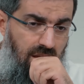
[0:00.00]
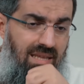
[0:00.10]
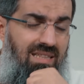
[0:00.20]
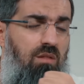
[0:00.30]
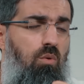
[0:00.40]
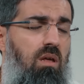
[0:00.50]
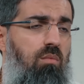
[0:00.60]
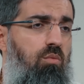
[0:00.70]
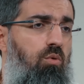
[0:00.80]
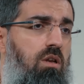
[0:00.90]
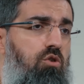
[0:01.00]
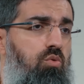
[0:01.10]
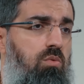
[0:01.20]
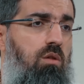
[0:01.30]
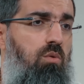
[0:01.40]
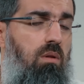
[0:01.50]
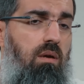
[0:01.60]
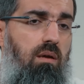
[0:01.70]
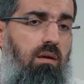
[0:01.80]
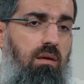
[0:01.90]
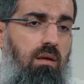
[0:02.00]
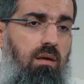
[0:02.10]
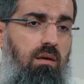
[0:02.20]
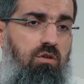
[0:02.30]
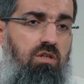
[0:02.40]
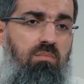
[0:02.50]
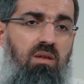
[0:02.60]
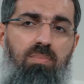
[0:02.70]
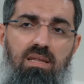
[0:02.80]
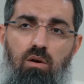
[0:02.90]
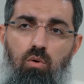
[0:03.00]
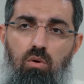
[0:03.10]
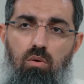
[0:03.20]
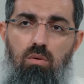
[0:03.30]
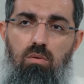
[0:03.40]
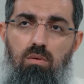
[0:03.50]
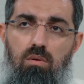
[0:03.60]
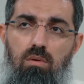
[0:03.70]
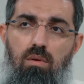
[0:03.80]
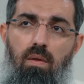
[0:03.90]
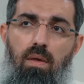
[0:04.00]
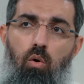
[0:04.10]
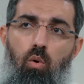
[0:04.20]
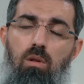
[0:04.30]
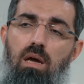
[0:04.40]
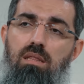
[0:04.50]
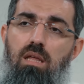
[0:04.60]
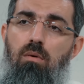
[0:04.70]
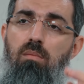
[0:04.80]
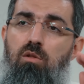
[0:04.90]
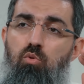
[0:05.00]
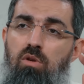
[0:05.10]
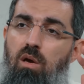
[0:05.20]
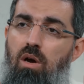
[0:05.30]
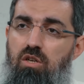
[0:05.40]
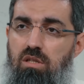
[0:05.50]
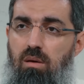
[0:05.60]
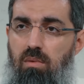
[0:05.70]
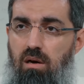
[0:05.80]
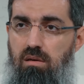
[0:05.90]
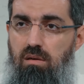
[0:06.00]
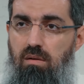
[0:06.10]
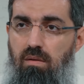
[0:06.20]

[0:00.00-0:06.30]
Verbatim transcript: Neden dolayı bu böyle? Şundan dolayı. Şimdi bir pedagog olaya tamamen dünyevi açıdan bakar.